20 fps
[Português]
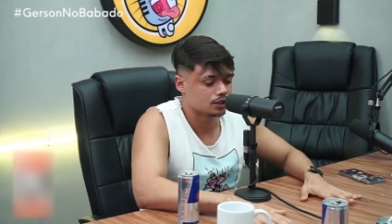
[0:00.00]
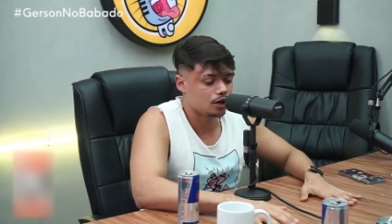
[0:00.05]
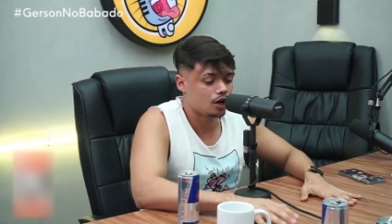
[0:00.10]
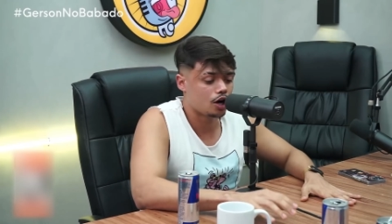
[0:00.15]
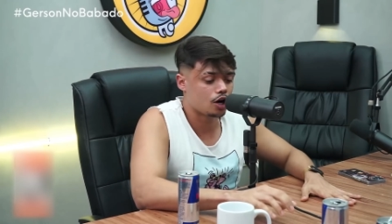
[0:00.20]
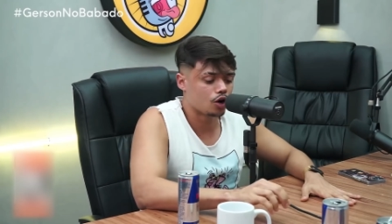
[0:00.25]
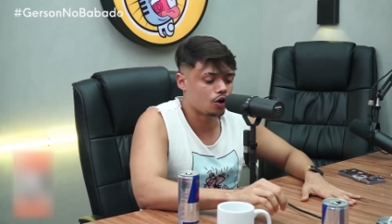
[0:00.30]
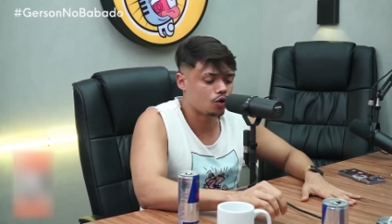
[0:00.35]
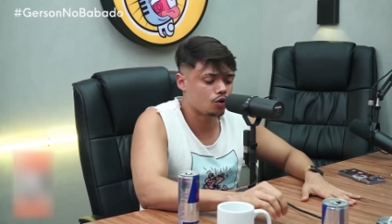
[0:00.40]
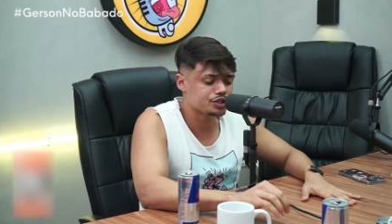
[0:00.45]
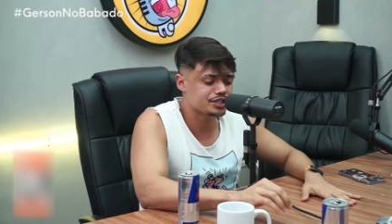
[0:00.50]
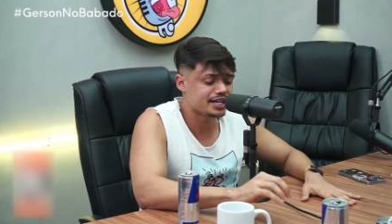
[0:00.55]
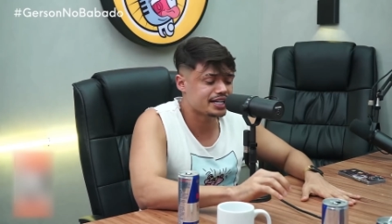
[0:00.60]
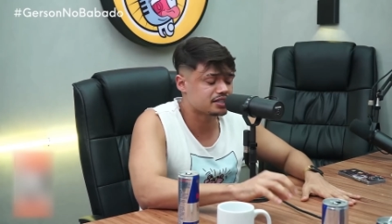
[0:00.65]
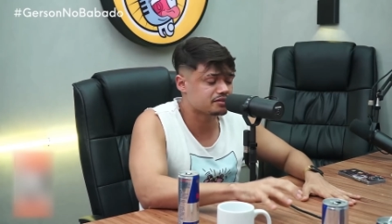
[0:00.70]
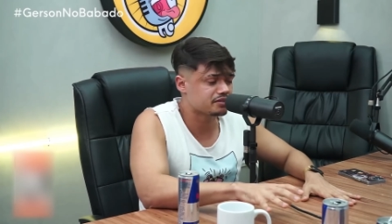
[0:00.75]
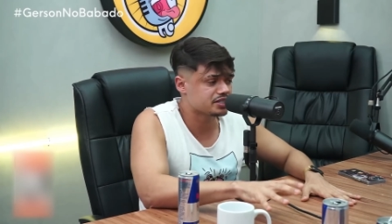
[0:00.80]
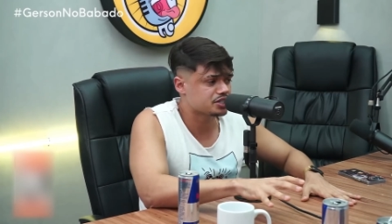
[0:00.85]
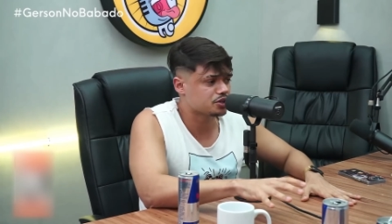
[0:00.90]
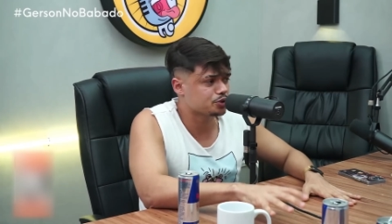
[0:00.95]
Ó, hoje a
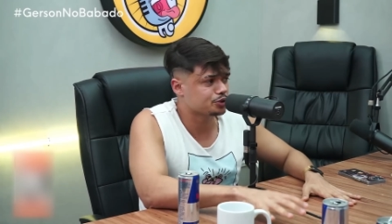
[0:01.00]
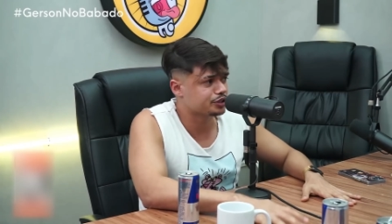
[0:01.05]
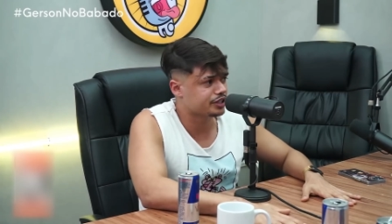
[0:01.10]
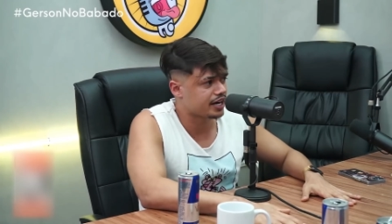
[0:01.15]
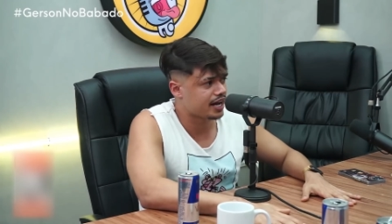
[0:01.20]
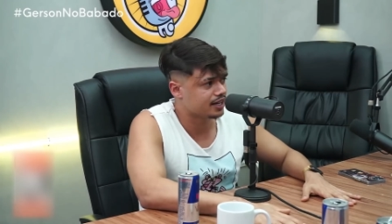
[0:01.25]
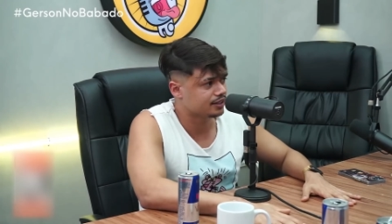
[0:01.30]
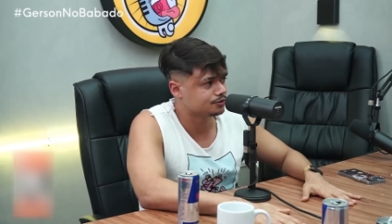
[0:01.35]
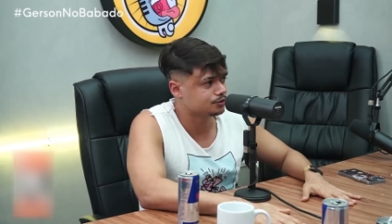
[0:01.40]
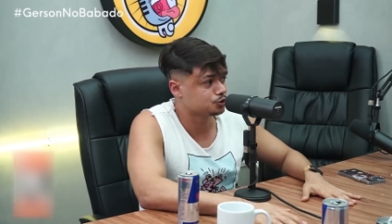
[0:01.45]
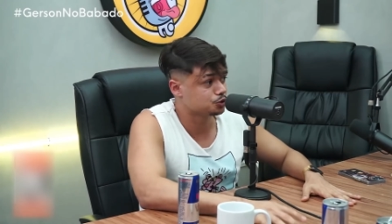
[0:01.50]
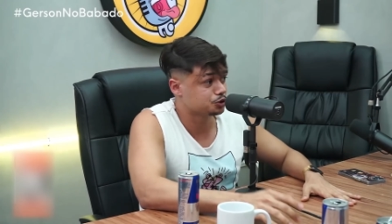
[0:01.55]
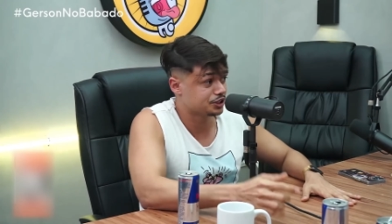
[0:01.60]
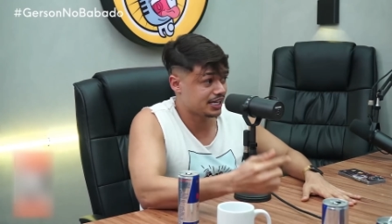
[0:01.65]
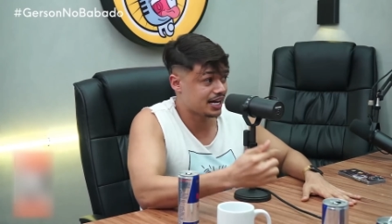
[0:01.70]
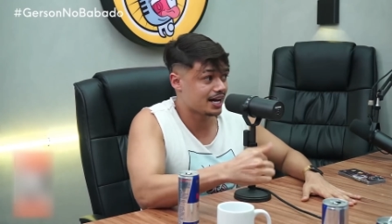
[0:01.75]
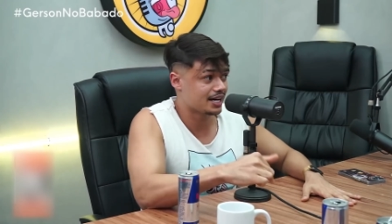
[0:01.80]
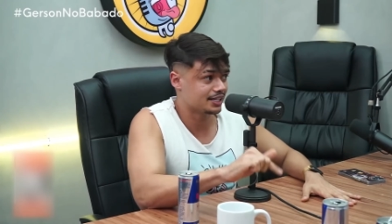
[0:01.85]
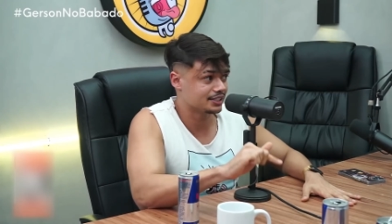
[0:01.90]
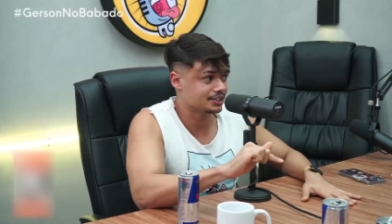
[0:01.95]
gente vai se encontrar, no
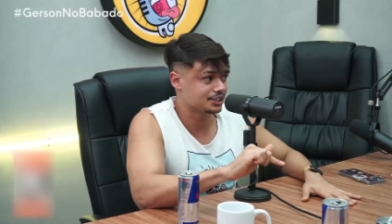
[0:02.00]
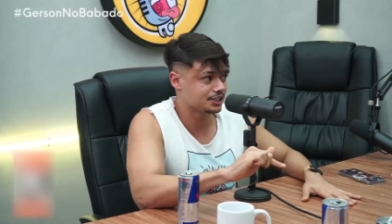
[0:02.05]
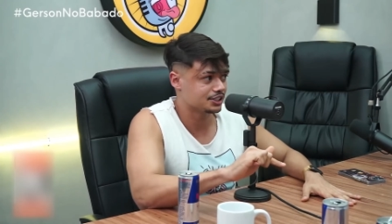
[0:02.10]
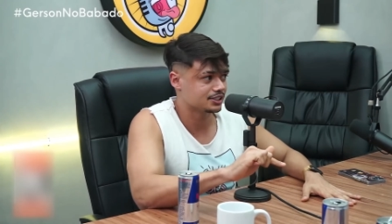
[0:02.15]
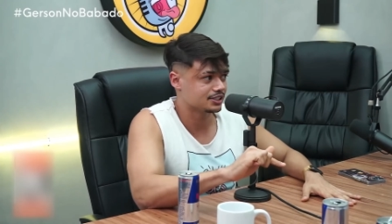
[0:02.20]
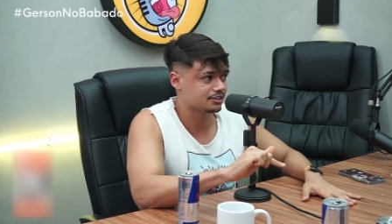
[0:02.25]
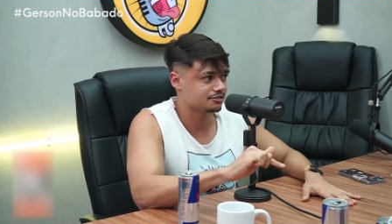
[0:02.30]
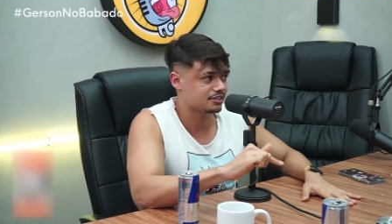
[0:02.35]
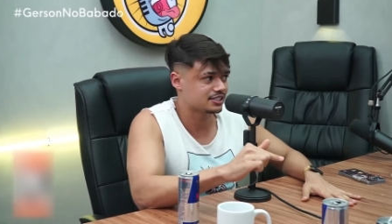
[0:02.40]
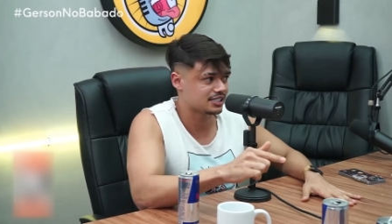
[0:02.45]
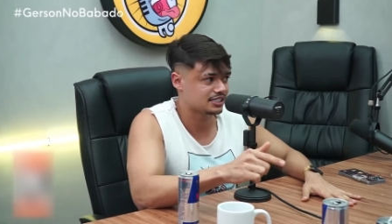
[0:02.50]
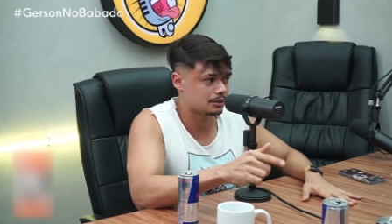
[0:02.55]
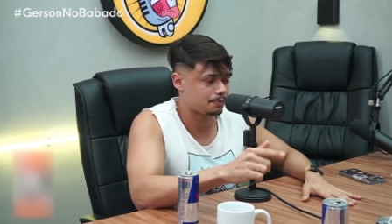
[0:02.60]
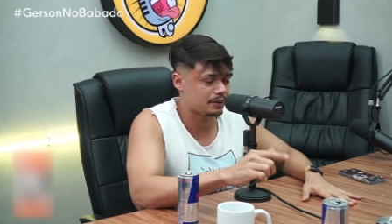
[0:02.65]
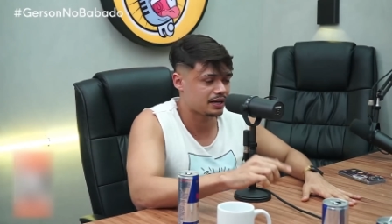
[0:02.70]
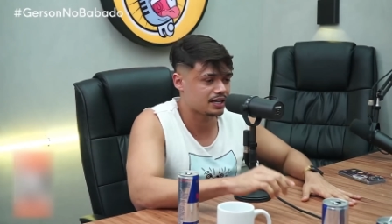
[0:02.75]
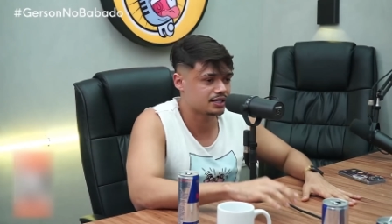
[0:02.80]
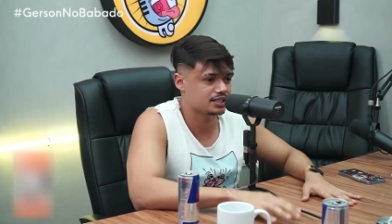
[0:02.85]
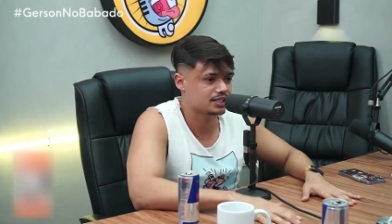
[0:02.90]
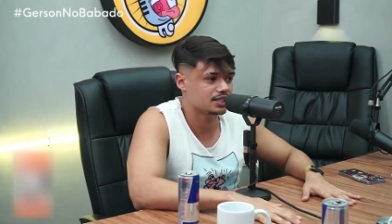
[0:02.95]
dia antes de fazer essa
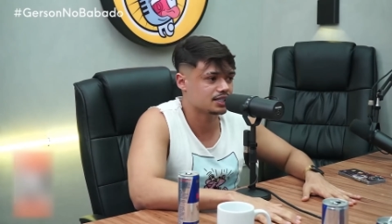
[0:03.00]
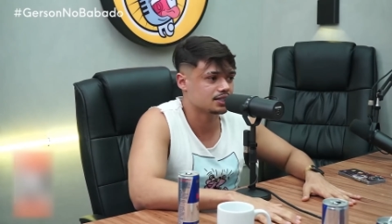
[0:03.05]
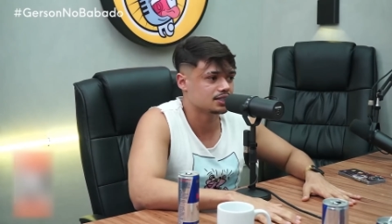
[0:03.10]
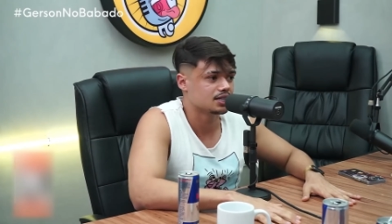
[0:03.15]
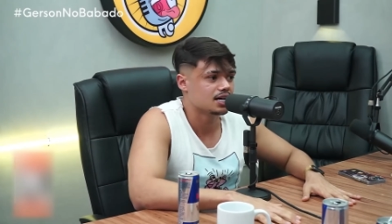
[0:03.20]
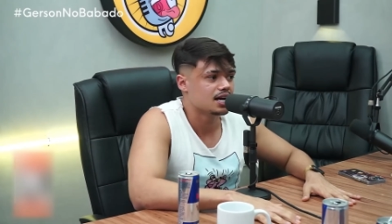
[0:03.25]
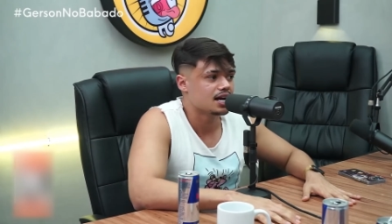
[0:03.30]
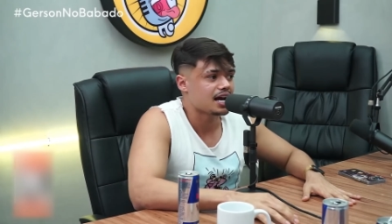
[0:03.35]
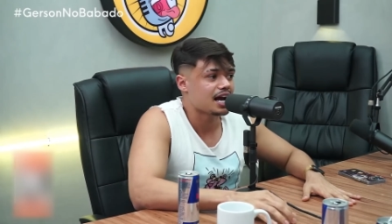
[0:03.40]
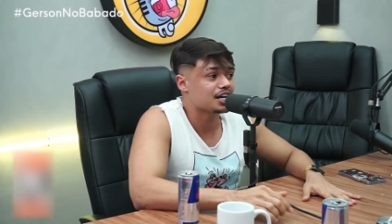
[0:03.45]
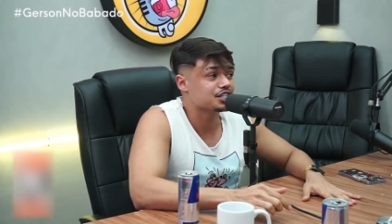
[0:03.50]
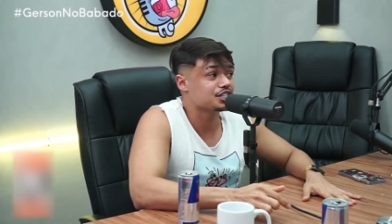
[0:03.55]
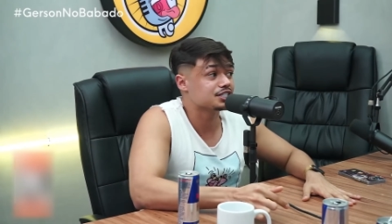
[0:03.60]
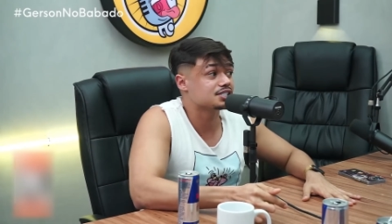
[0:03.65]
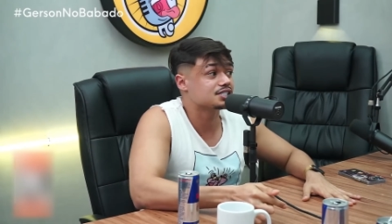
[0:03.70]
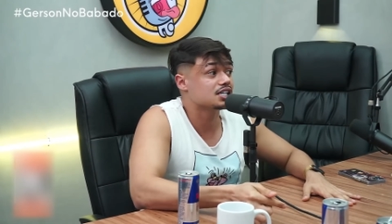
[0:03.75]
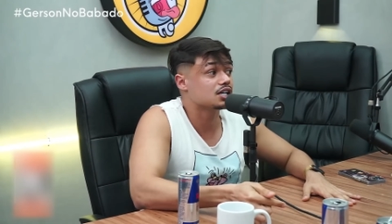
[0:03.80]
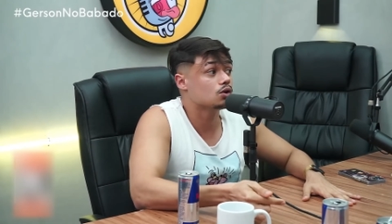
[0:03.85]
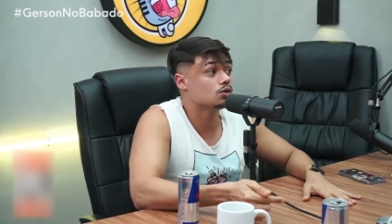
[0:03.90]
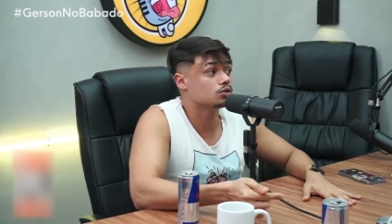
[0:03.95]
pegadinha, a
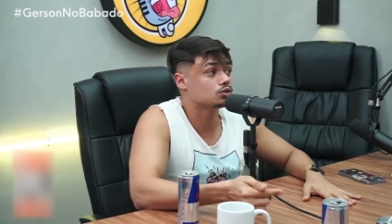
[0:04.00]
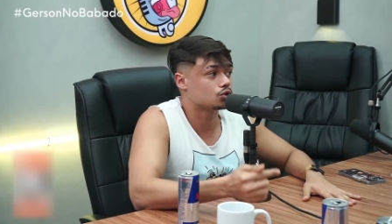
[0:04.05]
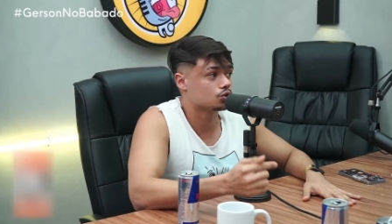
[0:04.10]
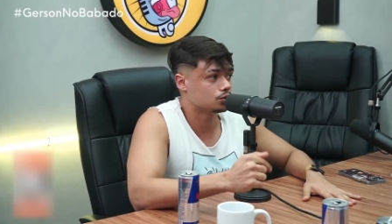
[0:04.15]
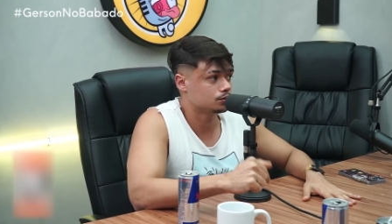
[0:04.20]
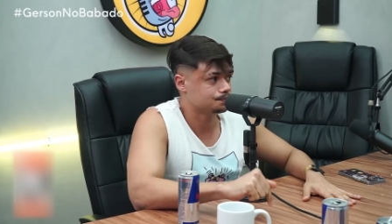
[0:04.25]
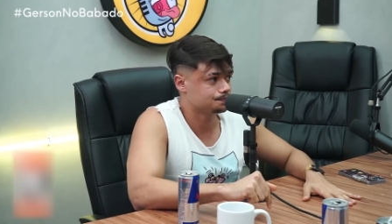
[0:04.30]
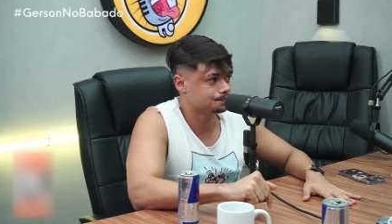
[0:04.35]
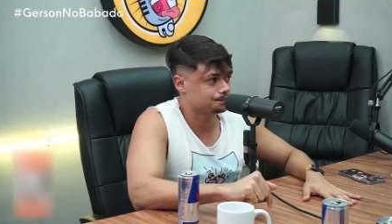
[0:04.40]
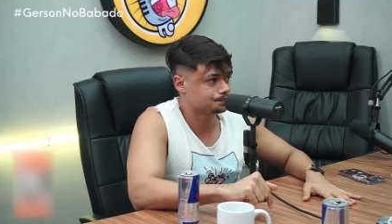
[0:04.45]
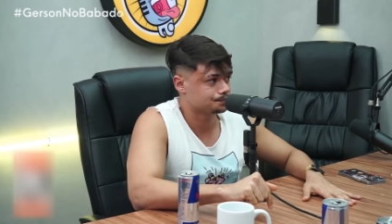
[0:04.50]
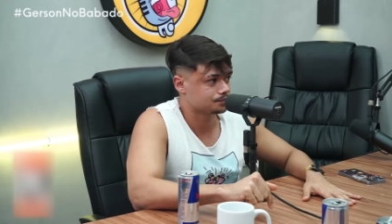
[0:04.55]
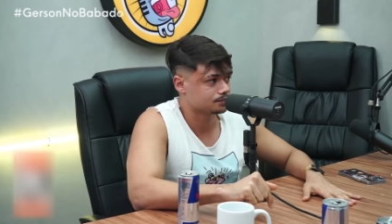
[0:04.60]
gente se encontrou,